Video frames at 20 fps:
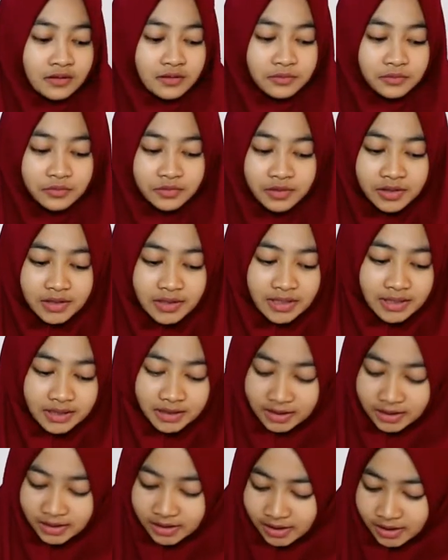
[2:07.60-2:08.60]
kemudian
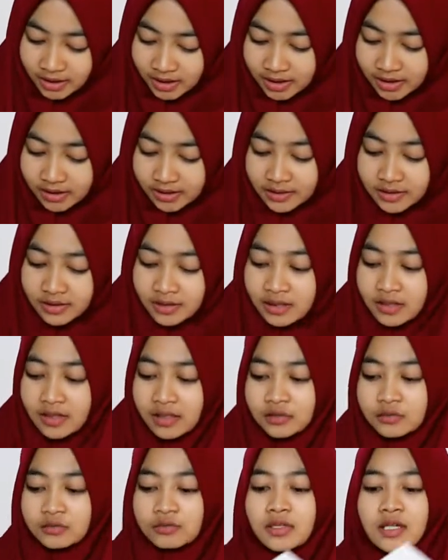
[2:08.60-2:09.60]
ini ada
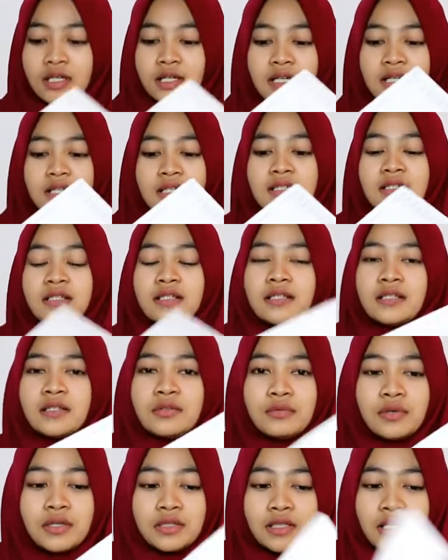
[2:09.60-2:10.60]
kartu garansi
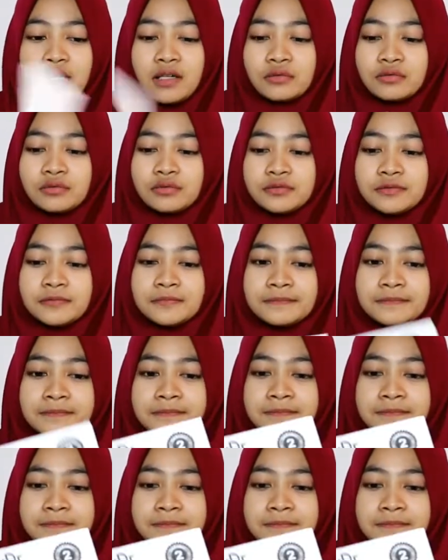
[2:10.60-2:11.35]
2 tahun